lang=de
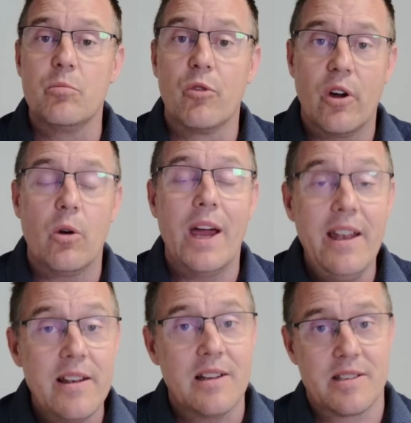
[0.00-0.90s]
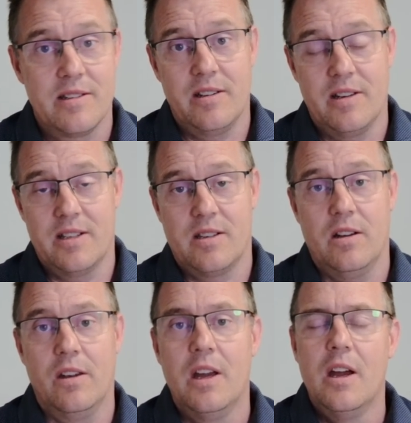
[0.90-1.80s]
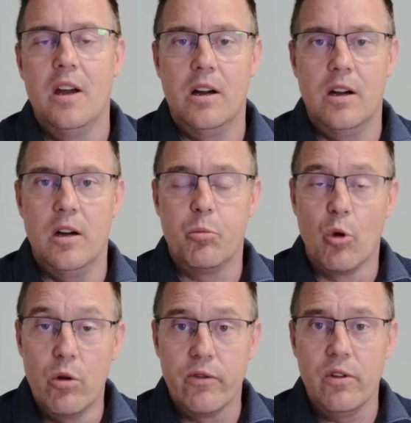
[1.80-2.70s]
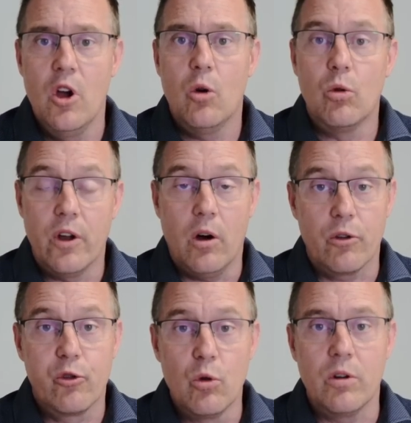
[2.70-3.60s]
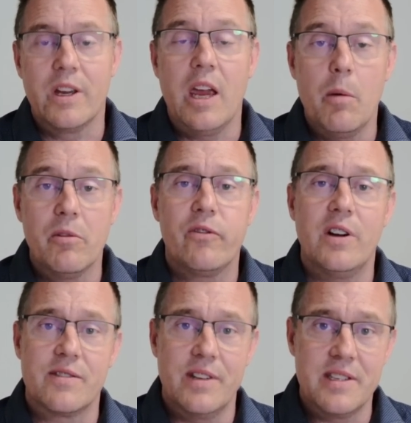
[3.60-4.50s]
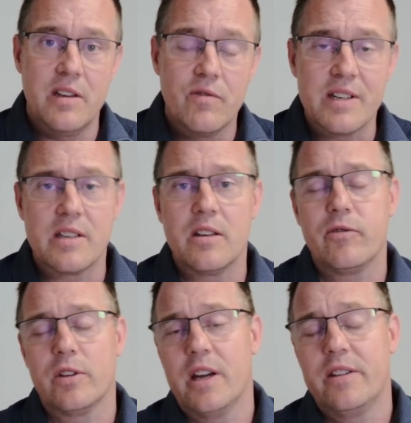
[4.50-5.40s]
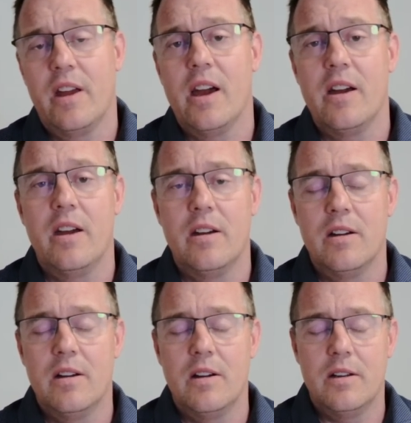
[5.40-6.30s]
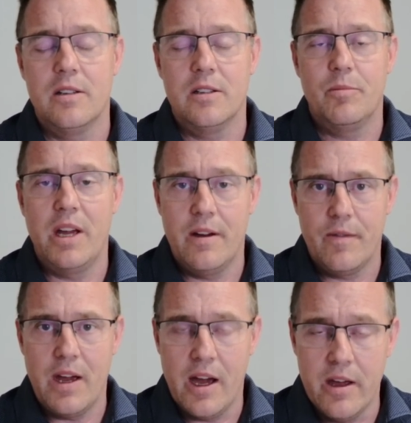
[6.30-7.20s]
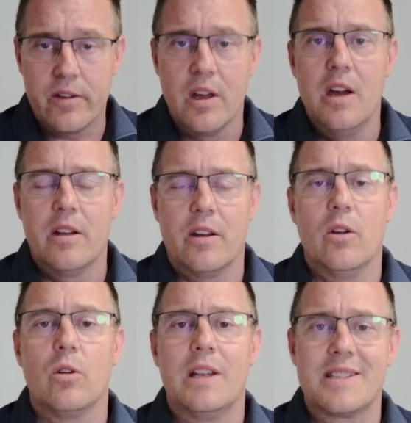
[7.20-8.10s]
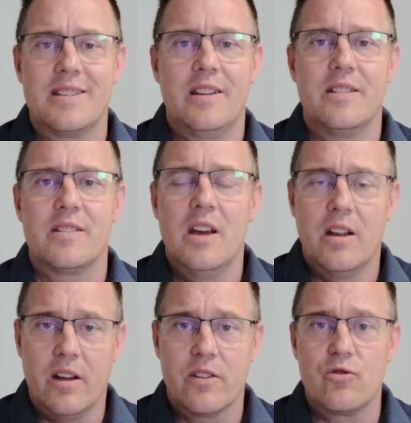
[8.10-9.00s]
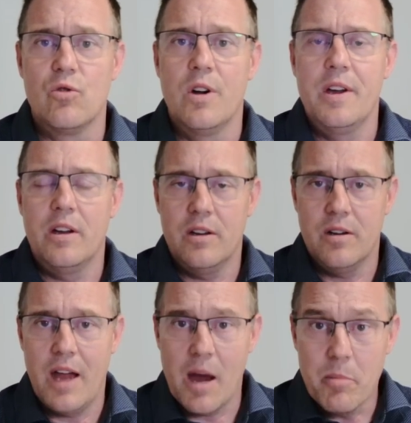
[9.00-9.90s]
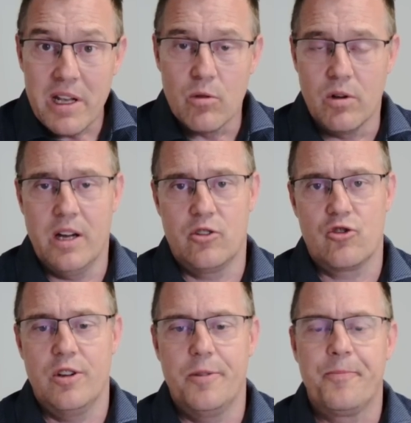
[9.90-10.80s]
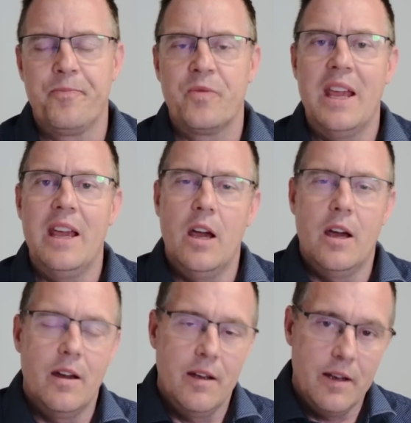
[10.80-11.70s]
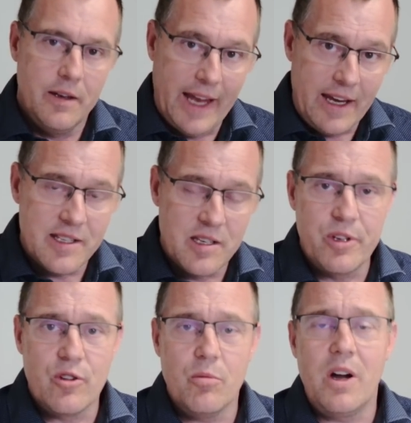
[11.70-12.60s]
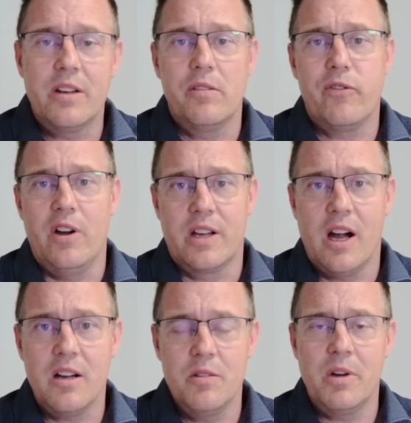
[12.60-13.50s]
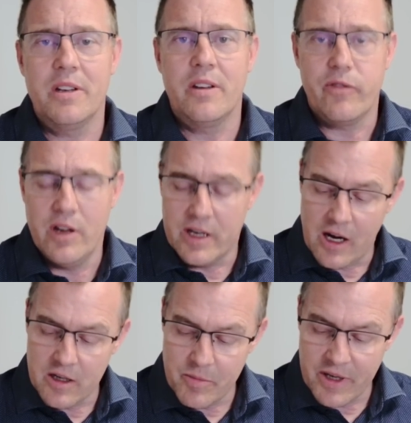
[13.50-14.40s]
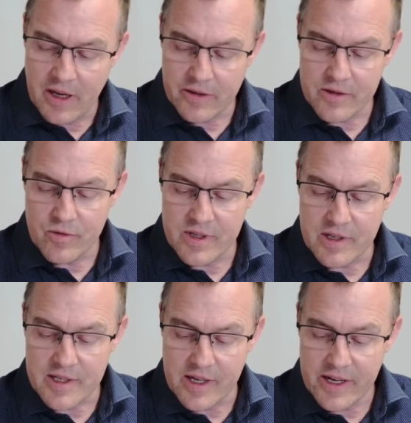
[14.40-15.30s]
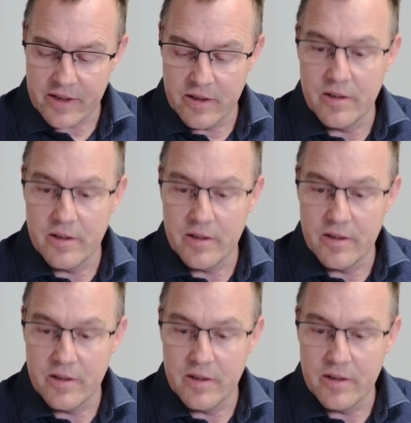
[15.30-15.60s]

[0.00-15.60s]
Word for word: sie muss auch entlastende Tatsachen äh, prüfen und auch suchen. Gegebenenfalls, wenn sie Hinweise davon äh, äh, erhält, dann auch letzten Endes dazu äh, Ermittlungen anstellen. Denken Sie bitte immer an den Fall Kachelmann. Der Fall Kachelmann hat es uns gezeigt,